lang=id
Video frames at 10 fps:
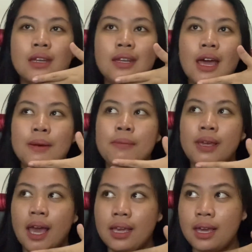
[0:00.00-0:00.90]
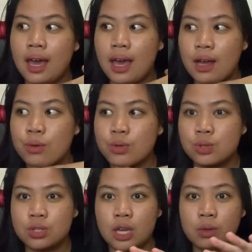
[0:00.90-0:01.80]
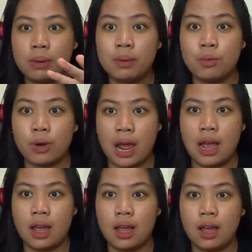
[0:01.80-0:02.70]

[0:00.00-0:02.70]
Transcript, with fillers: dan biaya kursusnya itu lebih murah